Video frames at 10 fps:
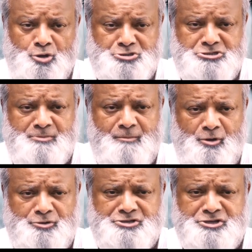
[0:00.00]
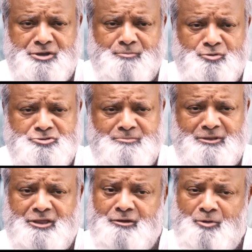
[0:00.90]
পশ্চিমা বহু দেশে যে
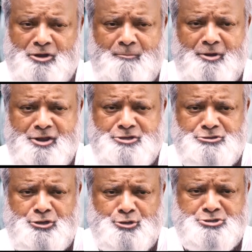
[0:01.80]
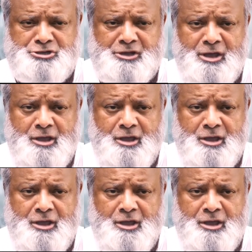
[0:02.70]
মুসলমানদের বোরকা পরা নিষিদ্ধ করছে